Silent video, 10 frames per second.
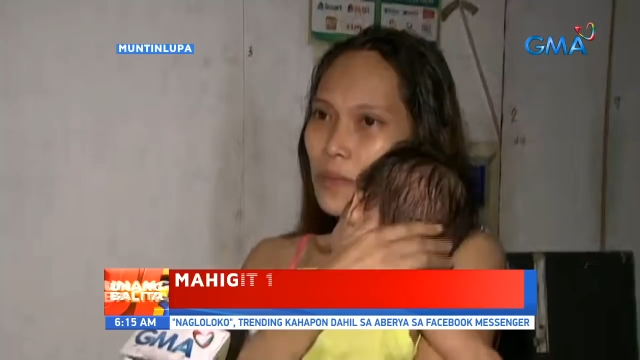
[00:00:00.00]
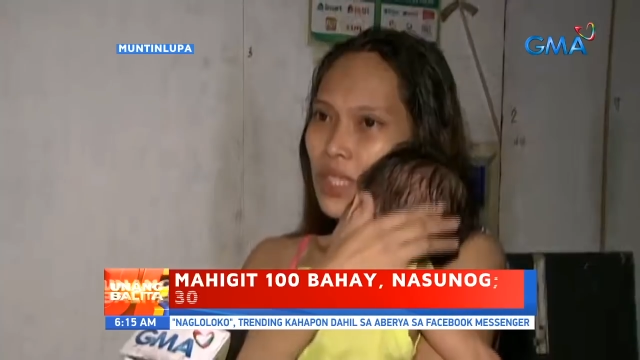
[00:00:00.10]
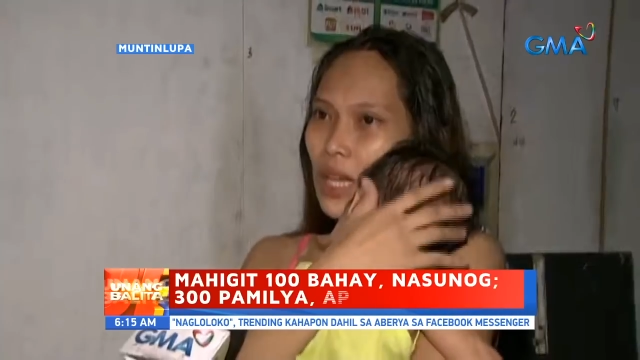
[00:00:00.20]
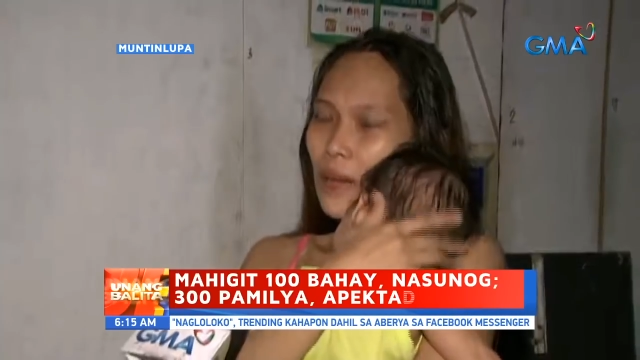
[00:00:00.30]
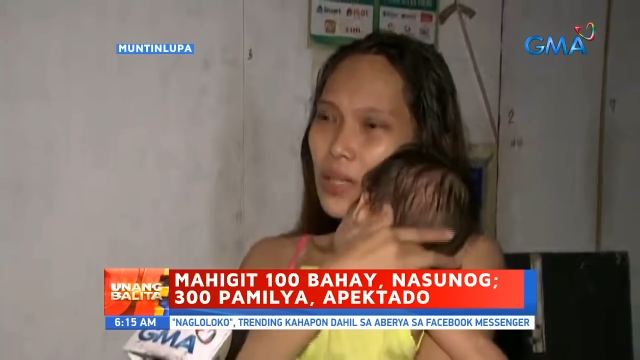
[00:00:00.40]

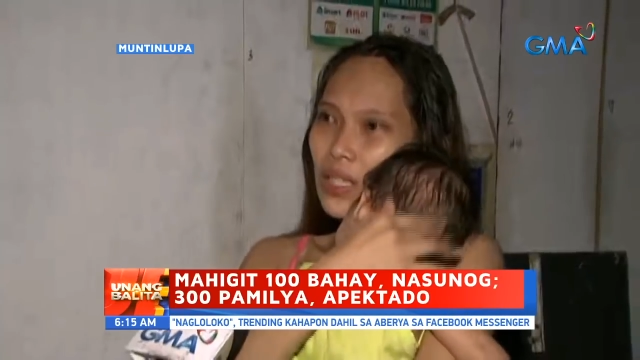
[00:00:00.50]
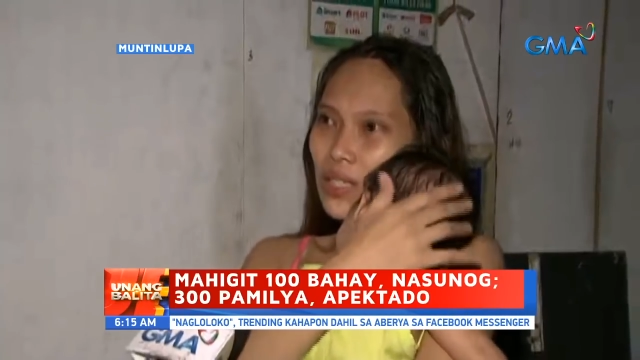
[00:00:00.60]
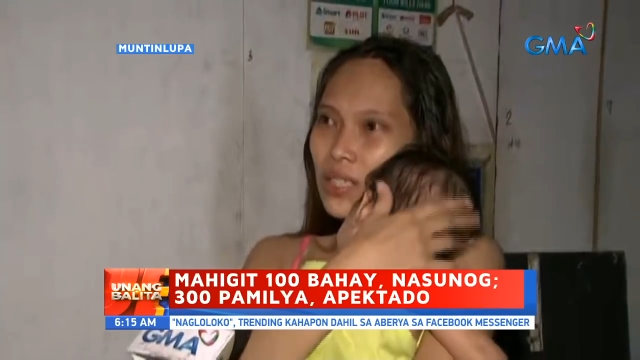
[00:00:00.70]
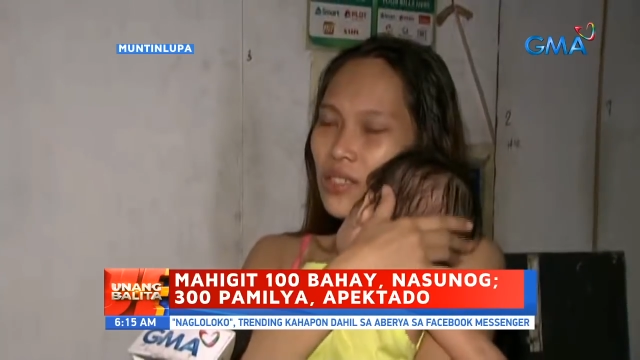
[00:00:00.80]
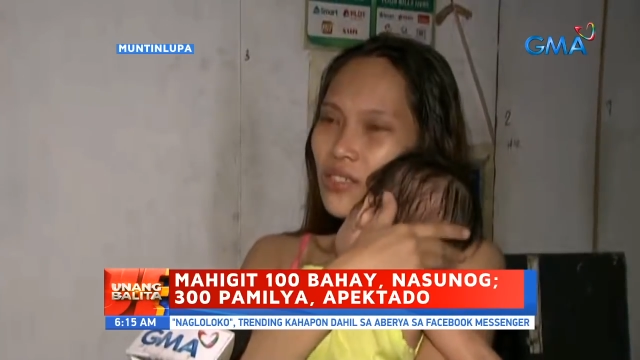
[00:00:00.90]
Salamat
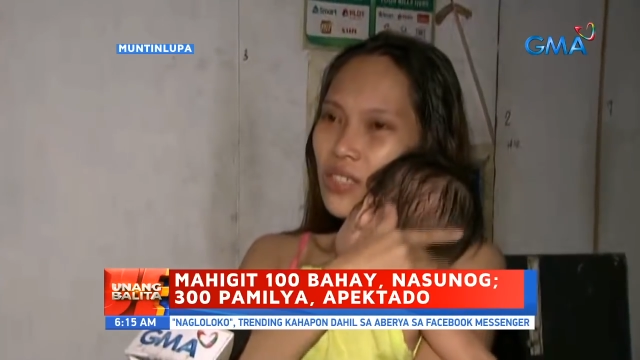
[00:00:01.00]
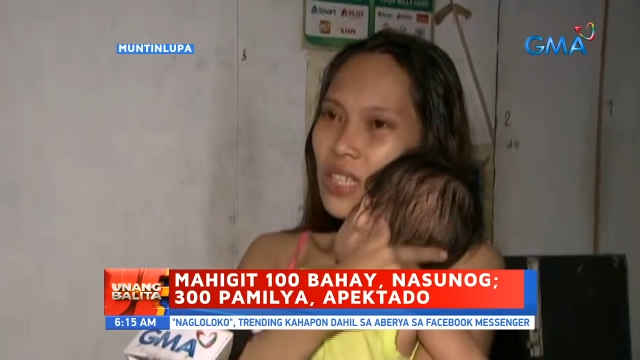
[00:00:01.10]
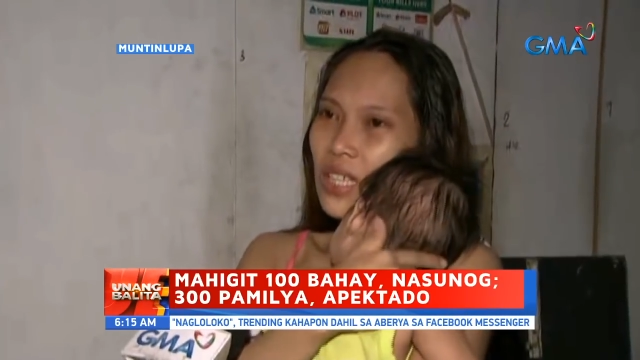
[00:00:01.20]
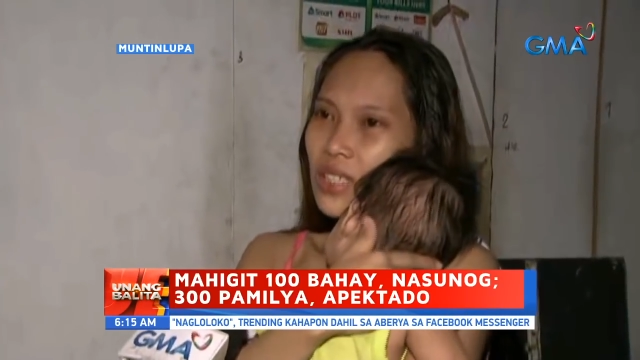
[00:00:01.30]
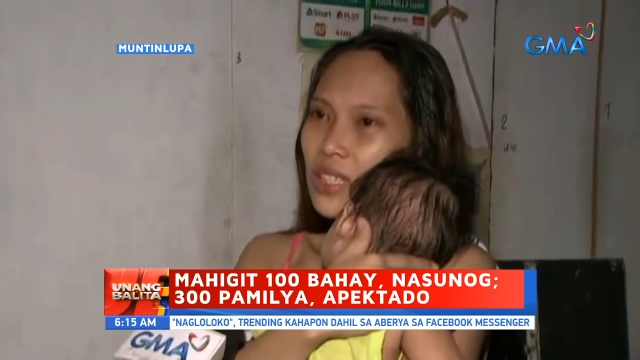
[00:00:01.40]
nga sa Diyos,
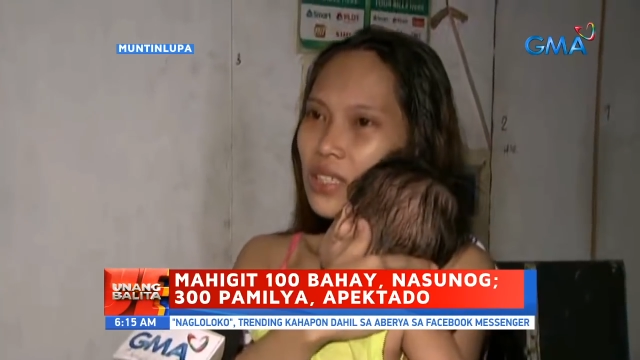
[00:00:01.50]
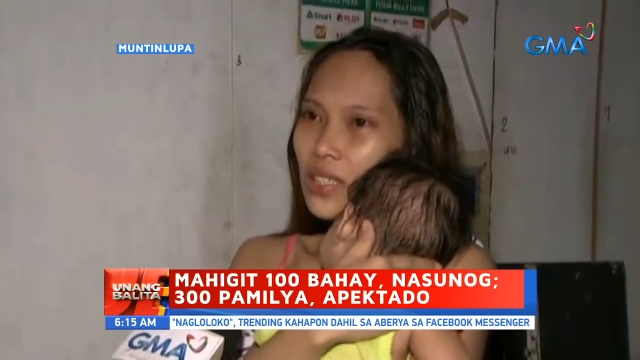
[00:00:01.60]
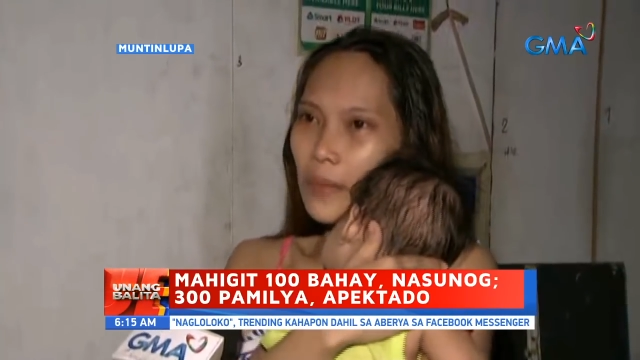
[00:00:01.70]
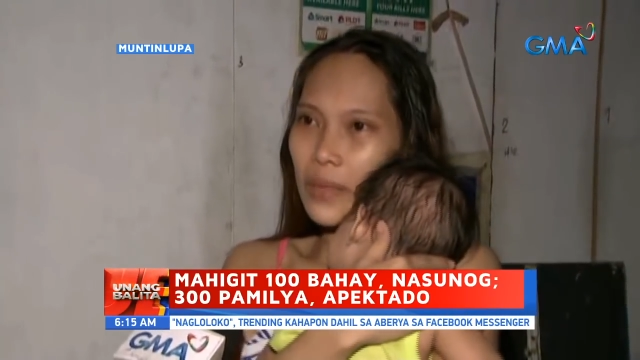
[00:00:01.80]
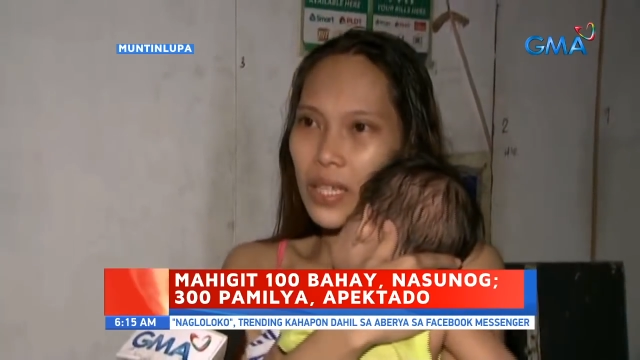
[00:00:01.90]
iligtas
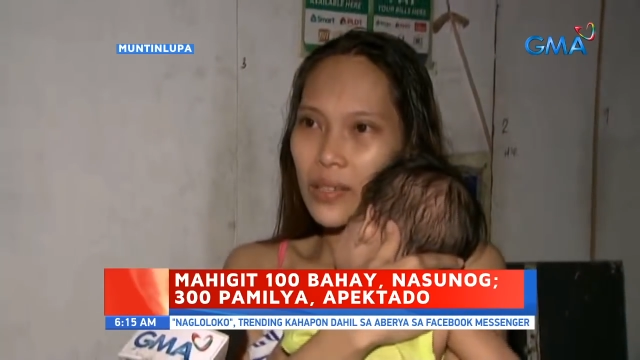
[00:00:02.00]
eh, kami.